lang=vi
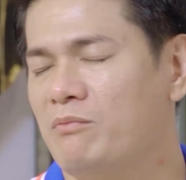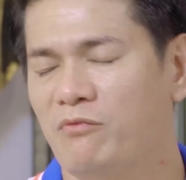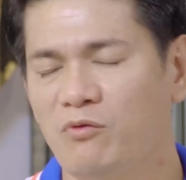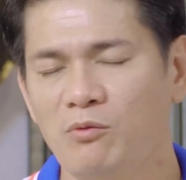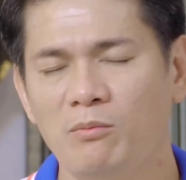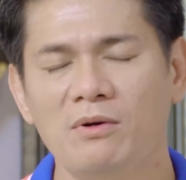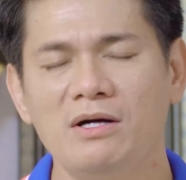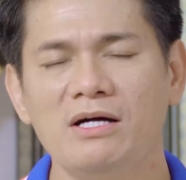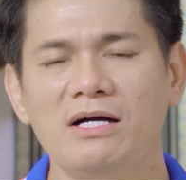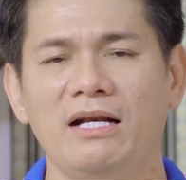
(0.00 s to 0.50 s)

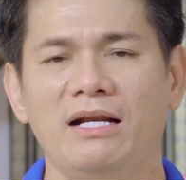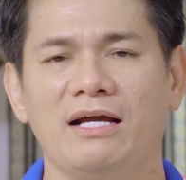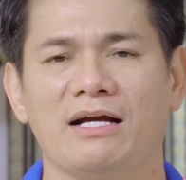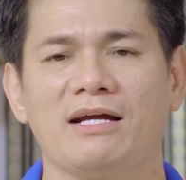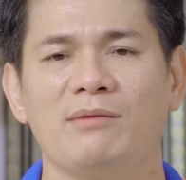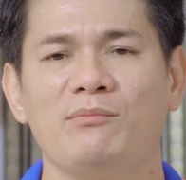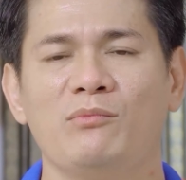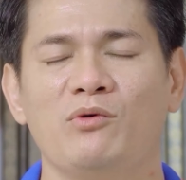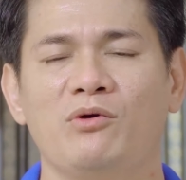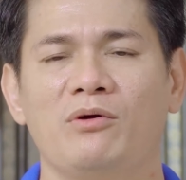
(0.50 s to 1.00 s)
Mùa mưa là
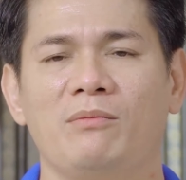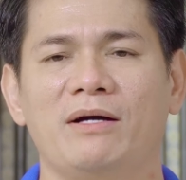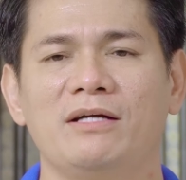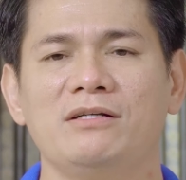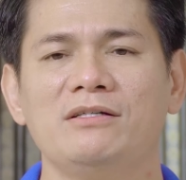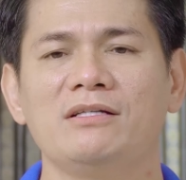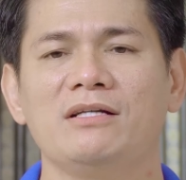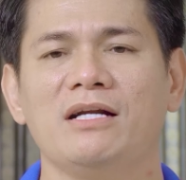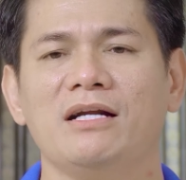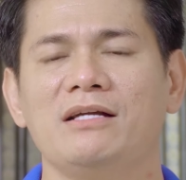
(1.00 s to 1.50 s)
cái mùa mà
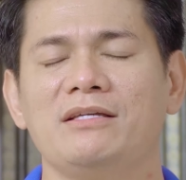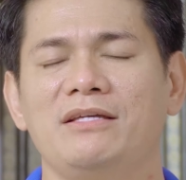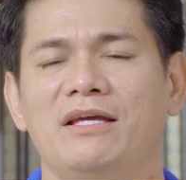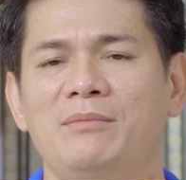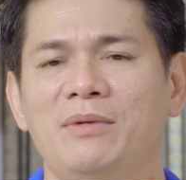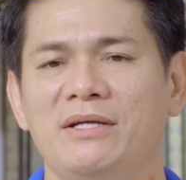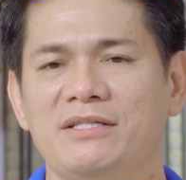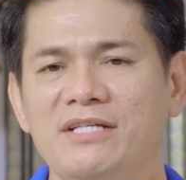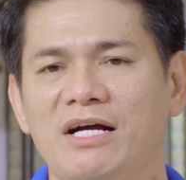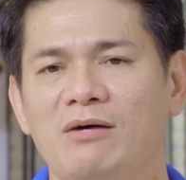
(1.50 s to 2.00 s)
nước rất là
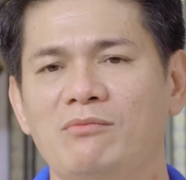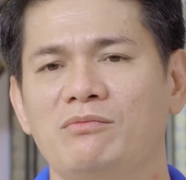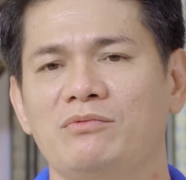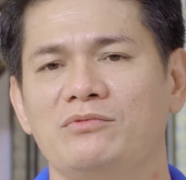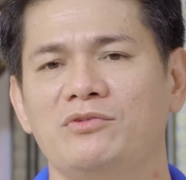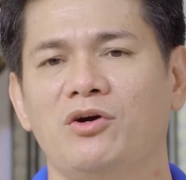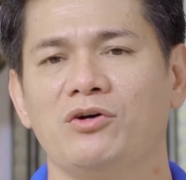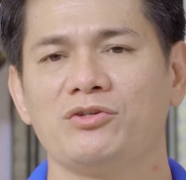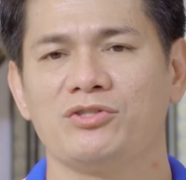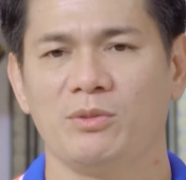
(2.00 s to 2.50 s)
dễ bị trong
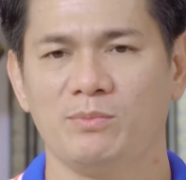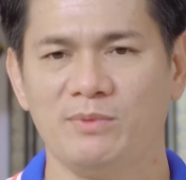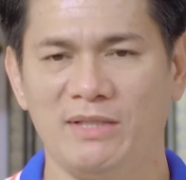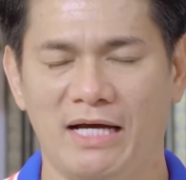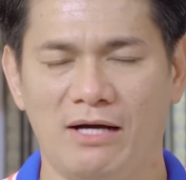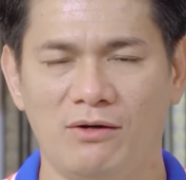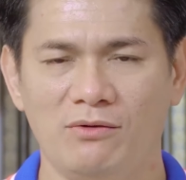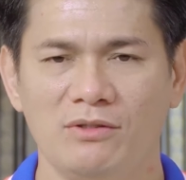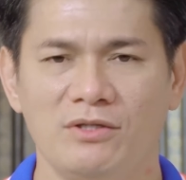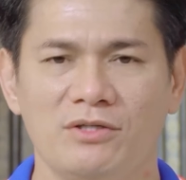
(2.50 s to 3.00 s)
do sụp
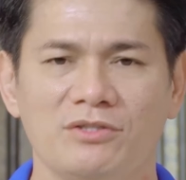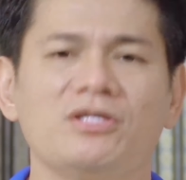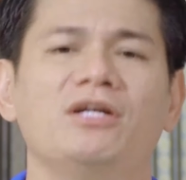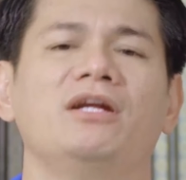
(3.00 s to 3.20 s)
tảo,